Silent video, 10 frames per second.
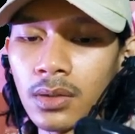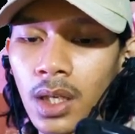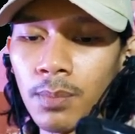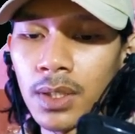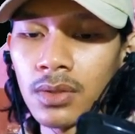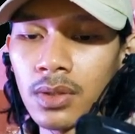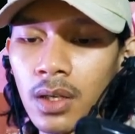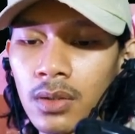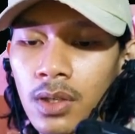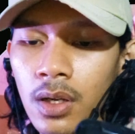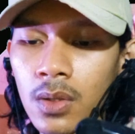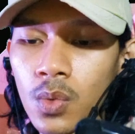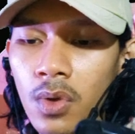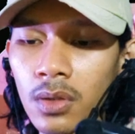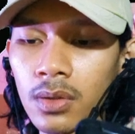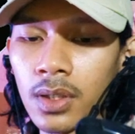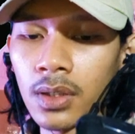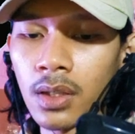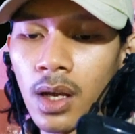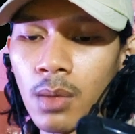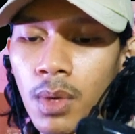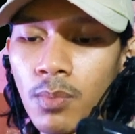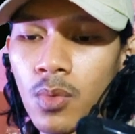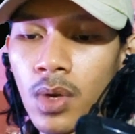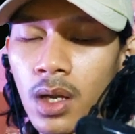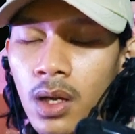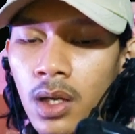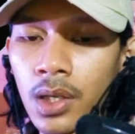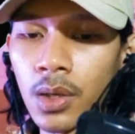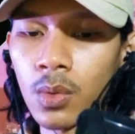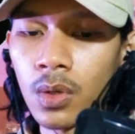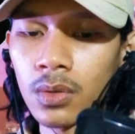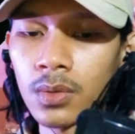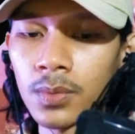Tanpa Star Dragon Sword, kita tak akan mampu mengalahkan Necklord.